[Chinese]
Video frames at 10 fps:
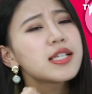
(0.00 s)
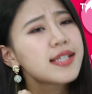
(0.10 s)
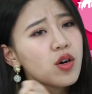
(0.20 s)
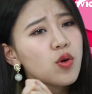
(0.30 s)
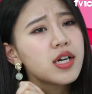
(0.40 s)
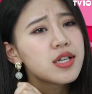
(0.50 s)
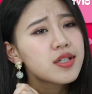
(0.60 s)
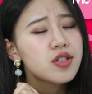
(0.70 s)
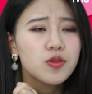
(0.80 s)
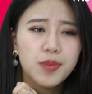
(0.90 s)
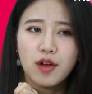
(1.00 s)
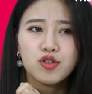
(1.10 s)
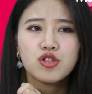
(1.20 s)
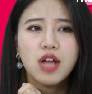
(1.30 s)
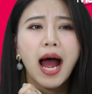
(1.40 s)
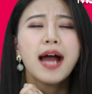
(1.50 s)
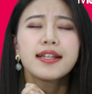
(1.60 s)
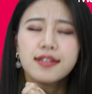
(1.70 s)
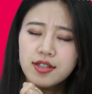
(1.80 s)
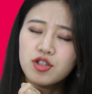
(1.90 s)
相关人士是表示啊，
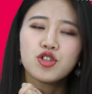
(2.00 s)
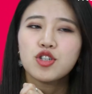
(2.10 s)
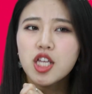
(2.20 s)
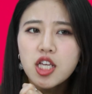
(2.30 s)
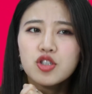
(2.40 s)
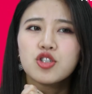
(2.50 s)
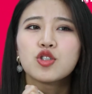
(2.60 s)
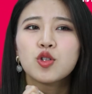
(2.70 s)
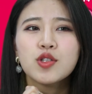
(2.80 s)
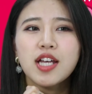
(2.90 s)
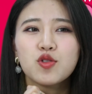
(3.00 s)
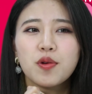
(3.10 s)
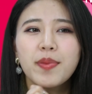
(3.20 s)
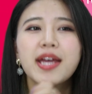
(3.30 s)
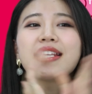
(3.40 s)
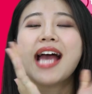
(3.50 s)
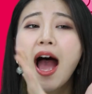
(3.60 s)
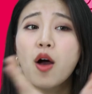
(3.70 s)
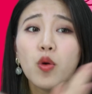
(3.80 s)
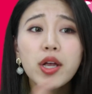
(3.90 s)
其实一直都在准备以
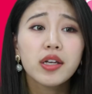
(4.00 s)
韩慧